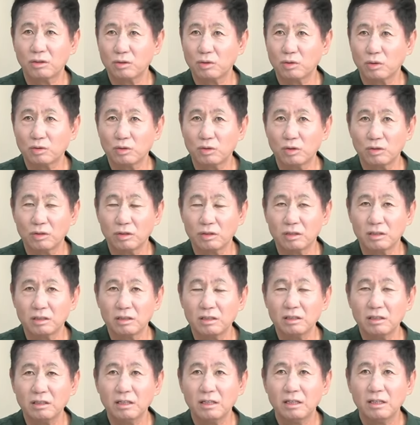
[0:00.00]

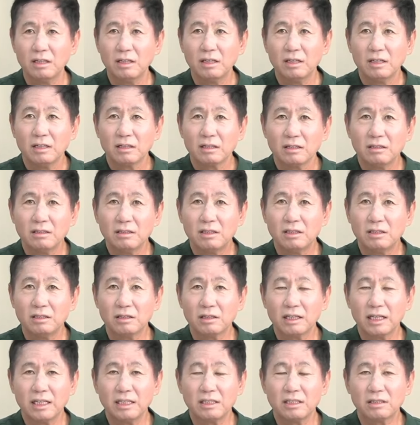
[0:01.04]
독도는 그
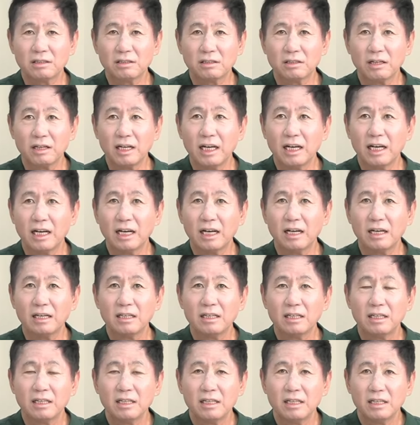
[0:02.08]
지역에 있어서의
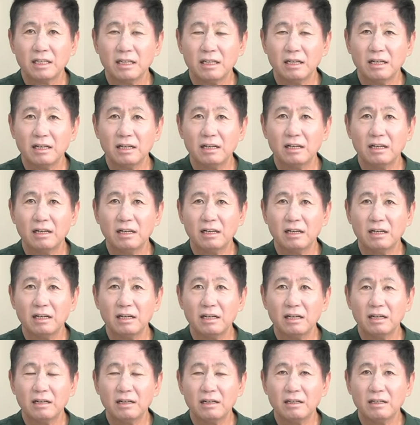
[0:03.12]
어,
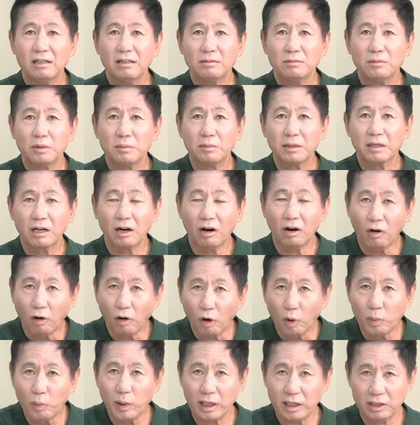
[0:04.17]
뭡니까
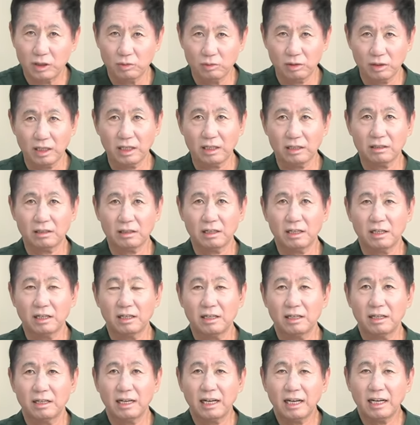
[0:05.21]
어업 활동이라든가
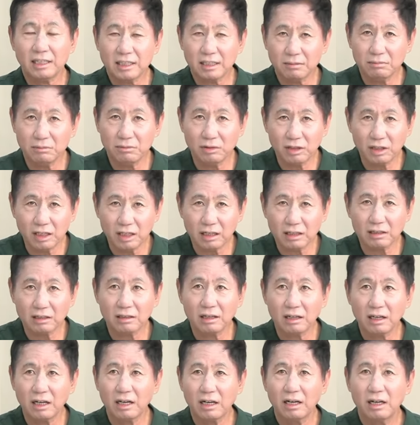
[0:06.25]

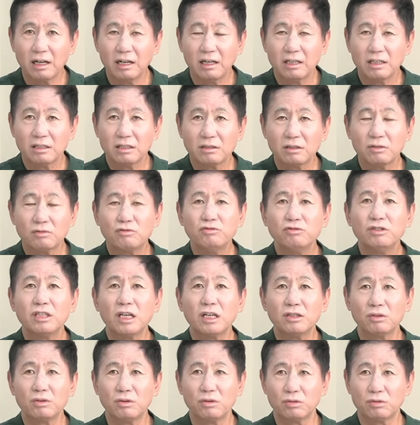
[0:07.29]
해산물이라든가 되게
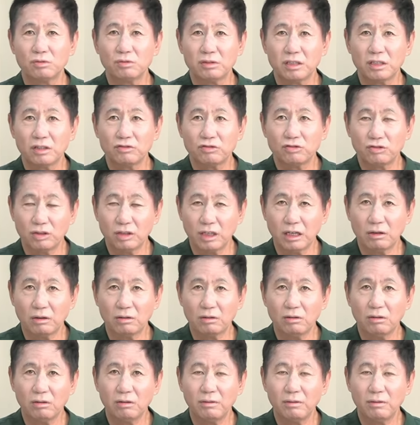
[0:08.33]
군사적으로도 이제 중요하고,